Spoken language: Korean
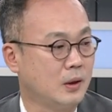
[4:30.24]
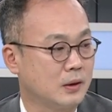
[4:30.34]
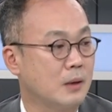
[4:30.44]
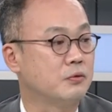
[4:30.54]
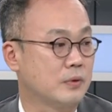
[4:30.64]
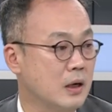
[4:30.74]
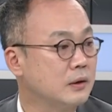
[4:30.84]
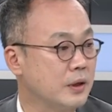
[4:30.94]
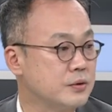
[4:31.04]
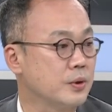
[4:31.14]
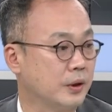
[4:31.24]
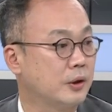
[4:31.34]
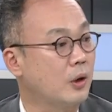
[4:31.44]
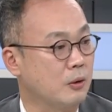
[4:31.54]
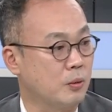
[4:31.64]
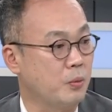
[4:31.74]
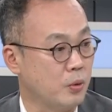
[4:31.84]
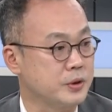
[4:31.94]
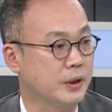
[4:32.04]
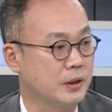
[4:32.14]
다 부각은 될 수 있더라고
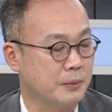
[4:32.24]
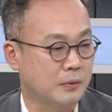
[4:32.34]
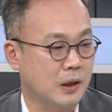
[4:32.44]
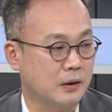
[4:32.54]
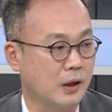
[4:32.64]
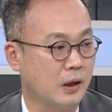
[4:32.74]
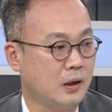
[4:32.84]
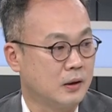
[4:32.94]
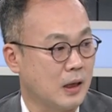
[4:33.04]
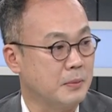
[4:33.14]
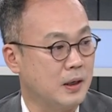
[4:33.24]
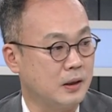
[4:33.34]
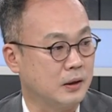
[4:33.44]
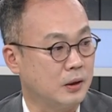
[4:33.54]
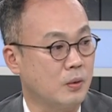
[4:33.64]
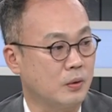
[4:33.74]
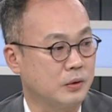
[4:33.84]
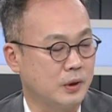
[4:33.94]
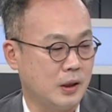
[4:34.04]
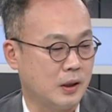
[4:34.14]
보여지게 됩니다. 근데 다만 이런
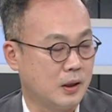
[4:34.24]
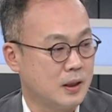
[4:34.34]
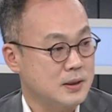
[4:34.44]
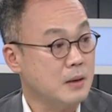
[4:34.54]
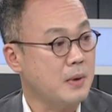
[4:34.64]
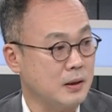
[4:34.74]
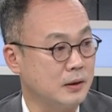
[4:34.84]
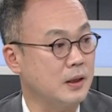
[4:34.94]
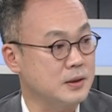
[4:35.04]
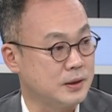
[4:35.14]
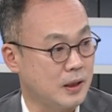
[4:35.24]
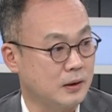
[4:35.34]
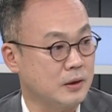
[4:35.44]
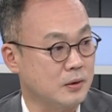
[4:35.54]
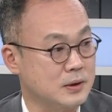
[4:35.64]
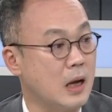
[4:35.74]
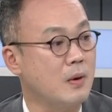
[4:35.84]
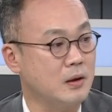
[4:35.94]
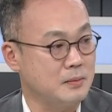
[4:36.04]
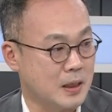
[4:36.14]
것들이 상반기 때 진행됐던
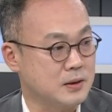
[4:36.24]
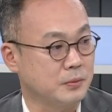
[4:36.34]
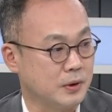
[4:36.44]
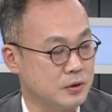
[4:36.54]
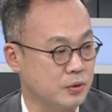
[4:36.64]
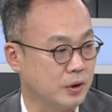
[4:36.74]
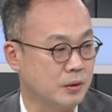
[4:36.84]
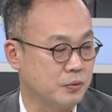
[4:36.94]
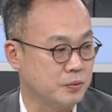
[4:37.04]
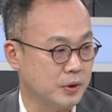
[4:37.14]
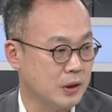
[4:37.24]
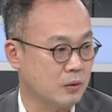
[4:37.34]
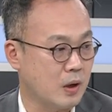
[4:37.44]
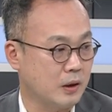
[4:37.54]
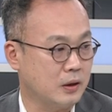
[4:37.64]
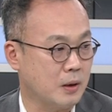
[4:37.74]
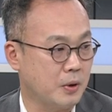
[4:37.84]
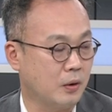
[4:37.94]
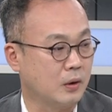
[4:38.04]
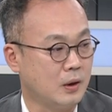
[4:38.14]
상황을 말씀드릴 수 있는 부분이라고 하게
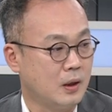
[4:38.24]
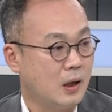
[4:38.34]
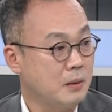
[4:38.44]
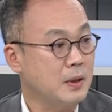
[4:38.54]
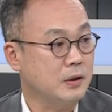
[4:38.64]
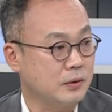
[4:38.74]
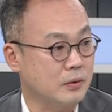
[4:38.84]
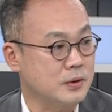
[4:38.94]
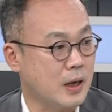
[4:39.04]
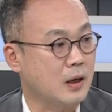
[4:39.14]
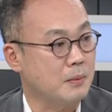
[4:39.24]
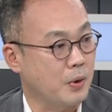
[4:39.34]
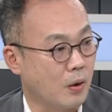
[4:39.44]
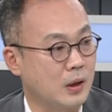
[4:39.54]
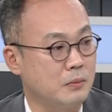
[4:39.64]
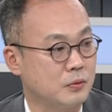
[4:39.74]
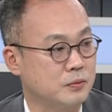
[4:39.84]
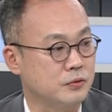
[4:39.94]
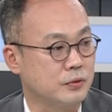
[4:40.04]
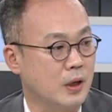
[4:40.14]
되면 하반기 들어서 약간 변한
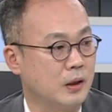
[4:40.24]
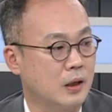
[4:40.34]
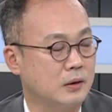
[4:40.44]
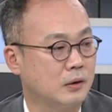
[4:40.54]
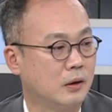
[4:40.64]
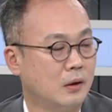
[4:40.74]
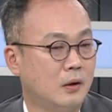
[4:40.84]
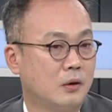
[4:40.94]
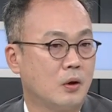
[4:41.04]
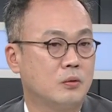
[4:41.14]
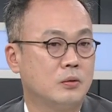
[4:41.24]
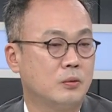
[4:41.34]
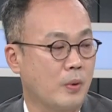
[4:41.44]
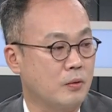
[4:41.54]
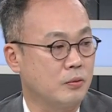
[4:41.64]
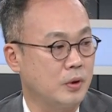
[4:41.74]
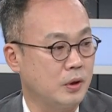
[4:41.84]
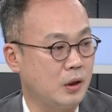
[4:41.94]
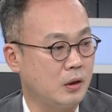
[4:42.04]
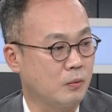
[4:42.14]
부분 중에 하나는 결국
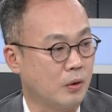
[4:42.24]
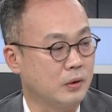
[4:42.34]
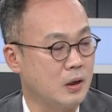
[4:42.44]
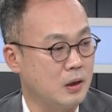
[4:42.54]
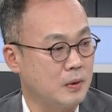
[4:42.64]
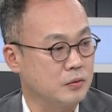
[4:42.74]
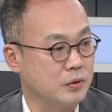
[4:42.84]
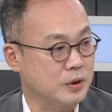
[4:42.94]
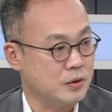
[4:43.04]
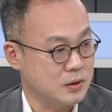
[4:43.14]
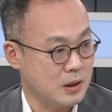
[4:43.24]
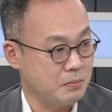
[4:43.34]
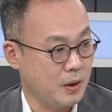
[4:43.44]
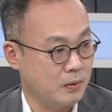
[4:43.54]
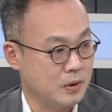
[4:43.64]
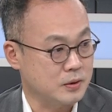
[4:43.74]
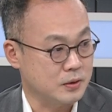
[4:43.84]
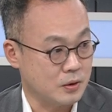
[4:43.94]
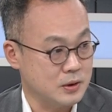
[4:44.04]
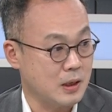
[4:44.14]
외국인이 원달러 환율이 천삼백 원에서
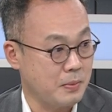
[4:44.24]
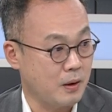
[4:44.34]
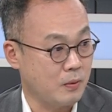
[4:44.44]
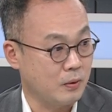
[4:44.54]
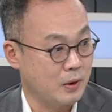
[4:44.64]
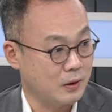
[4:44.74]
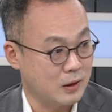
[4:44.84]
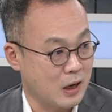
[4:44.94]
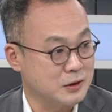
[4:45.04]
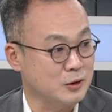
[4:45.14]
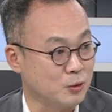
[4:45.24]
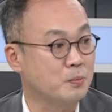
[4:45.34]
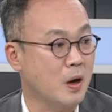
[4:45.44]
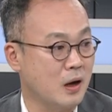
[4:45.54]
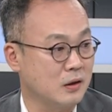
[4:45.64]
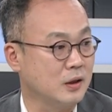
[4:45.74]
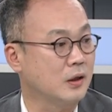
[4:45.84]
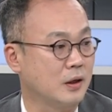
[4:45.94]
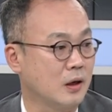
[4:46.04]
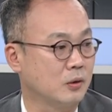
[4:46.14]
천사백 원에까지 육박하는 이
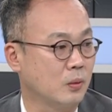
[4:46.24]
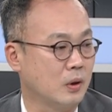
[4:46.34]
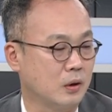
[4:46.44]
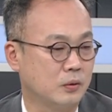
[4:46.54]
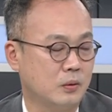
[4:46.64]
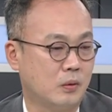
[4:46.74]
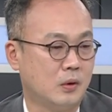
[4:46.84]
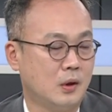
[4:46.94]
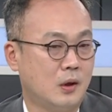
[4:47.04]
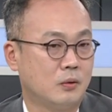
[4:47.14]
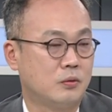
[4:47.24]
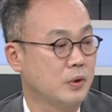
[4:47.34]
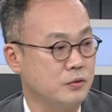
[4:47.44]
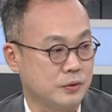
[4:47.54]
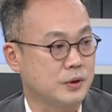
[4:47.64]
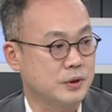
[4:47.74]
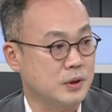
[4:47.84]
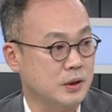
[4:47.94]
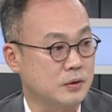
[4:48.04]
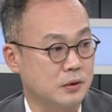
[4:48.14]
기간 동안에도 국내
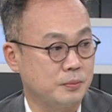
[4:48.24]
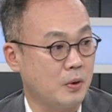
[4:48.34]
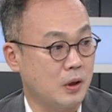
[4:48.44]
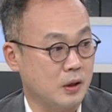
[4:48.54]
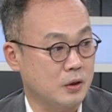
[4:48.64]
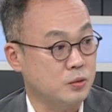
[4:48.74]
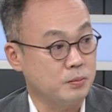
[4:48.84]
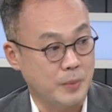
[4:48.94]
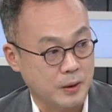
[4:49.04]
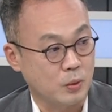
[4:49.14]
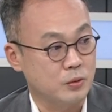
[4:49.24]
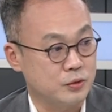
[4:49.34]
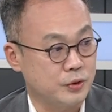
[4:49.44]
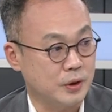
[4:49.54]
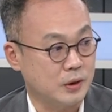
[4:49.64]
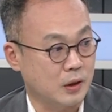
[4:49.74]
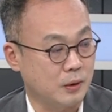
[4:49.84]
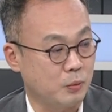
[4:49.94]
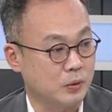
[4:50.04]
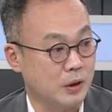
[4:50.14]
주식시장에서는 특별하게 순매도를
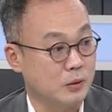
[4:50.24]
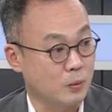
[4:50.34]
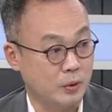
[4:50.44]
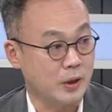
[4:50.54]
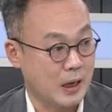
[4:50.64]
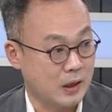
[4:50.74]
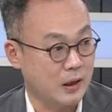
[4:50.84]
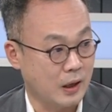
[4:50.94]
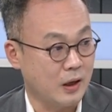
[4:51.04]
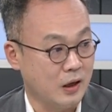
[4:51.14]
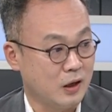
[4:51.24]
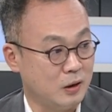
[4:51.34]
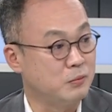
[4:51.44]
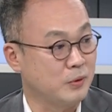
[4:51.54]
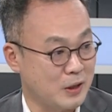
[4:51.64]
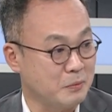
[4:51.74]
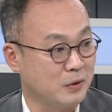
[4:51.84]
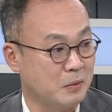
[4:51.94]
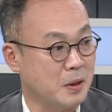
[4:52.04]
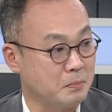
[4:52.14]
취했다기보다는 오히려 약간의 일부긴
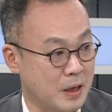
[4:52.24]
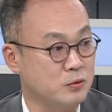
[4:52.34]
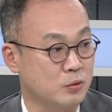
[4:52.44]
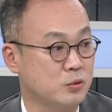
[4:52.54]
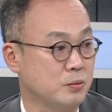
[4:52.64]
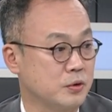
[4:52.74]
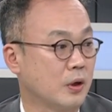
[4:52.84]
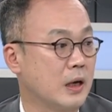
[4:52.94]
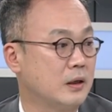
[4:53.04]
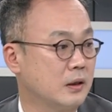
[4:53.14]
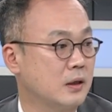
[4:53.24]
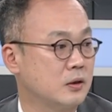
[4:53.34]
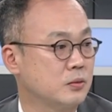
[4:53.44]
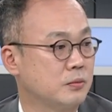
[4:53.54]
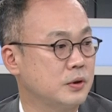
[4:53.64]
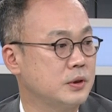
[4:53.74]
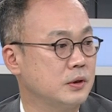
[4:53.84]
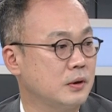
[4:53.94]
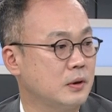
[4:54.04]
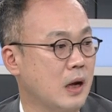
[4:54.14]
합니다만 예. 매수로 좀 전환을 했다는 예. 좀
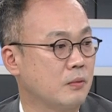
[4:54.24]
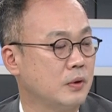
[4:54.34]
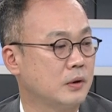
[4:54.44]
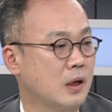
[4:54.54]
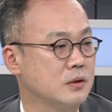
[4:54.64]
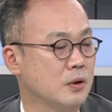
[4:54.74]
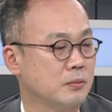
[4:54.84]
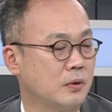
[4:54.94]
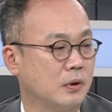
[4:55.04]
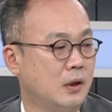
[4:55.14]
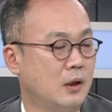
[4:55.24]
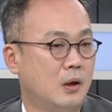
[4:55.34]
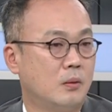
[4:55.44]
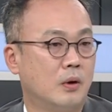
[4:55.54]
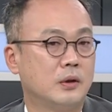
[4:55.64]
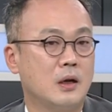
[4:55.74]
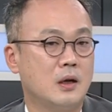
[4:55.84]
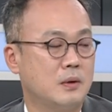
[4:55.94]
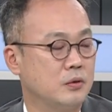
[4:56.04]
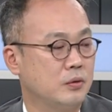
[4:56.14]
특징들을 갖고 있다는 점은
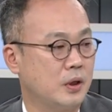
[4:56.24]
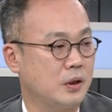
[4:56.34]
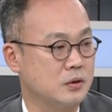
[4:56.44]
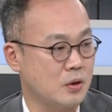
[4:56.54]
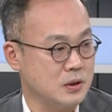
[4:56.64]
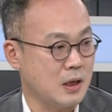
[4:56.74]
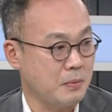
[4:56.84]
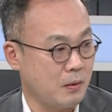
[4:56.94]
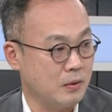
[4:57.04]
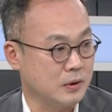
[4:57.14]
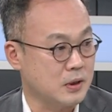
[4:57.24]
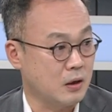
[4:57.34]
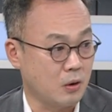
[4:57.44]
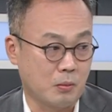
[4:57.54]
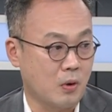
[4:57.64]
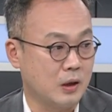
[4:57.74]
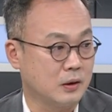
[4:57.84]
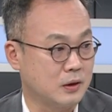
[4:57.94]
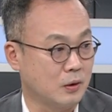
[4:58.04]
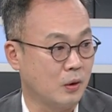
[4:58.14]
원달러 환율이 1,400원 이상을
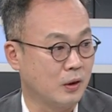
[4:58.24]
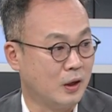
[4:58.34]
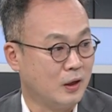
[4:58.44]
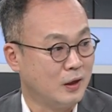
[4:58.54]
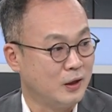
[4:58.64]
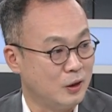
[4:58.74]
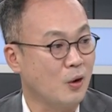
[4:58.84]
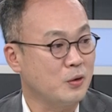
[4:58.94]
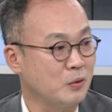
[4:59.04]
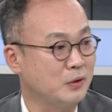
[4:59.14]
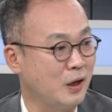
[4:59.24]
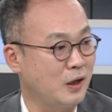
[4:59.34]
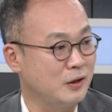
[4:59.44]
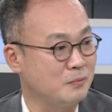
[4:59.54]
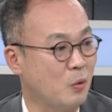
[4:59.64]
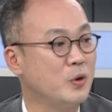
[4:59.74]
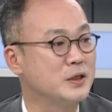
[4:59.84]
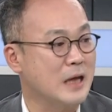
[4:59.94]
넘어가는 그런 이런 형태는 보이지